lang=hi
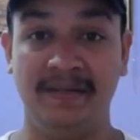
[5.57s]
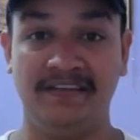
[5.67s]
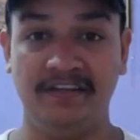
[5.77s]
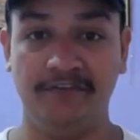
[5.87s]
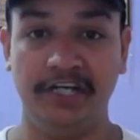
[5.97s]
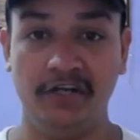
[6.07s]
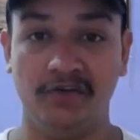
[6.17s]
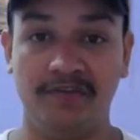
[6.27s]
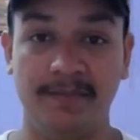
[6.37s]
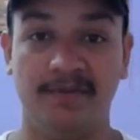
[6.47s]
अमेजिंग
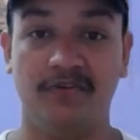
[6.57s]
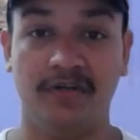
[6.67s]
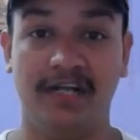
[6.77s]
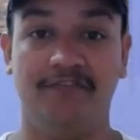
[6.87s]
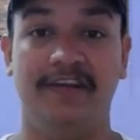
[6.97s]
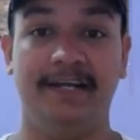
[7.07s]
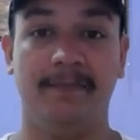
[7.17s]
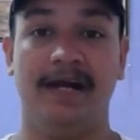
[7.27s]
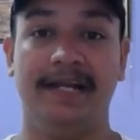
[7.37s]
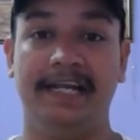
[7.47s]
वीडियो ऑफ अमेजोन
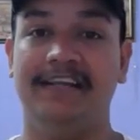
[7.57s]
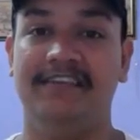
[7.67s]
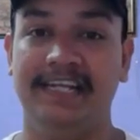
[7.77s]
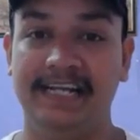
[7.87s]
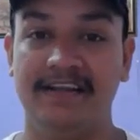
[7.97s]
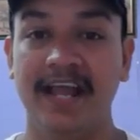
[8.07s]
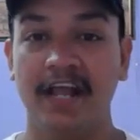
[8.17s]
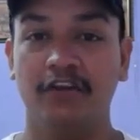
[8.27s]
एफलेट मार्केटिंग सीरीज